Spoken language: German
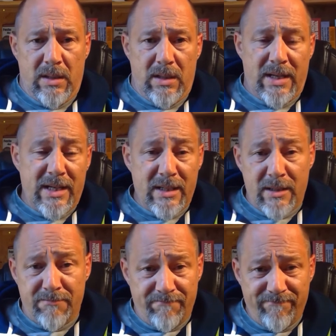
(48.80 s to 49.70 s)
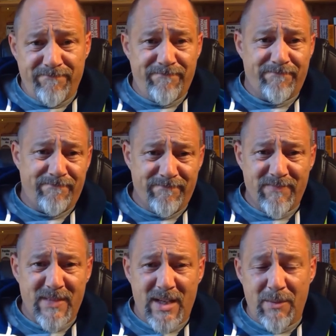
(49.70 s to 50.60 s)
Leider
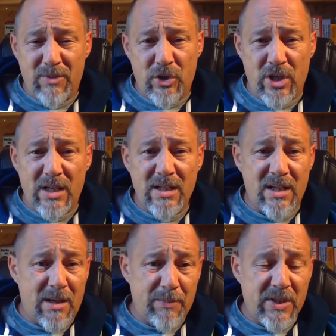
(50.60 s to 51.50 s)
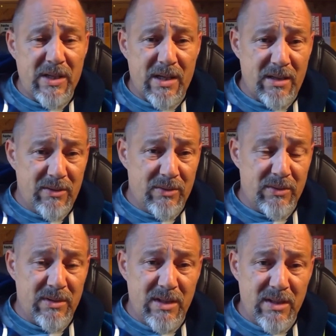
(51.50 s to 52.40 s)
gibt es ständig Absagen
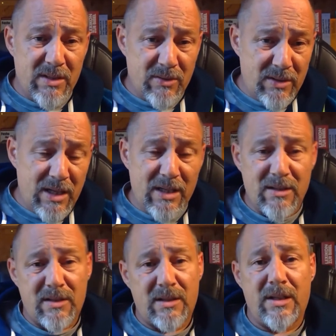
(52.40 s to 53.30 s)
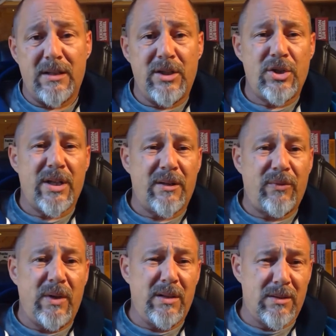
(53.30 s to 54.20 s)
und dieses und jenes kann nicht
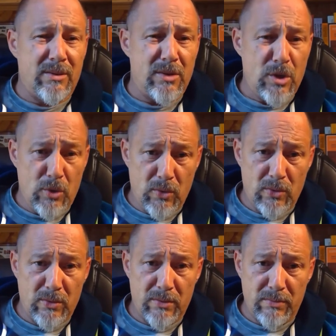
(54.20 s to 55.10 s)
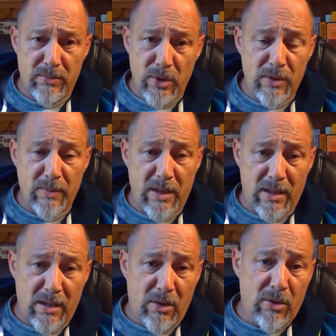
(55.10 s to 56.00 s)
stattfinden und so müssen
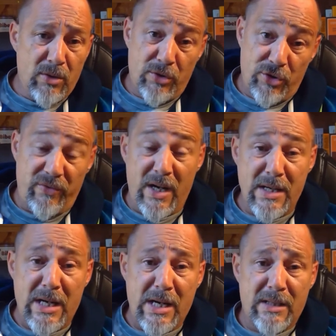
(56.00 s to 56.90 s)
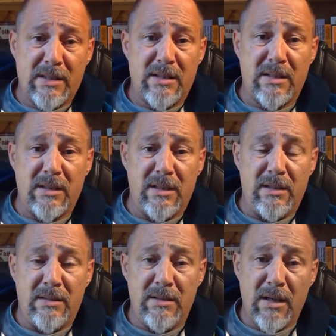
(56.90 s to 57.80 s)
wir auch schweren Herzens
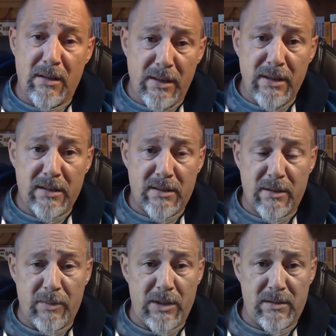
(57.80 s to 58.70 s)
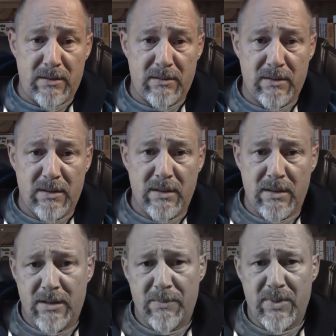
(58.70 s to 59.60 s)
den Young Leader Summit
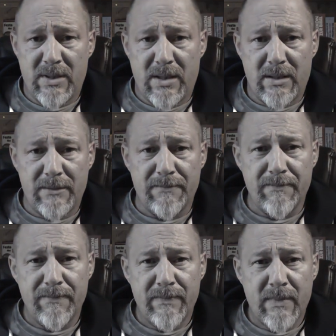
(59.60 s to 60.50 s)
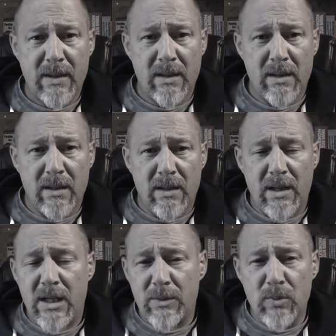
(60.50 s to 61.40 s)
absagen.
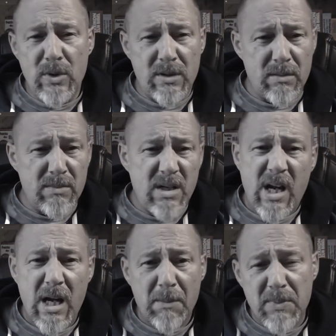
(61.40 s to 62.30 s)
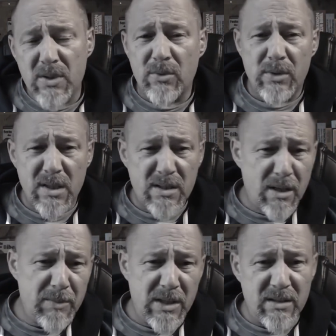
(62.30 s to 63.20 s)
Echt mühsam. Herbst ohne
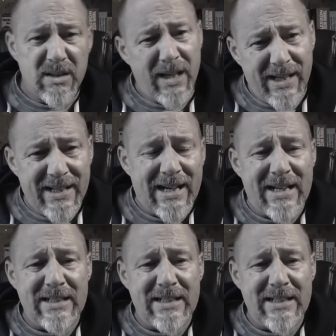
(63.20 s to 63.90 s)
Summit geht gar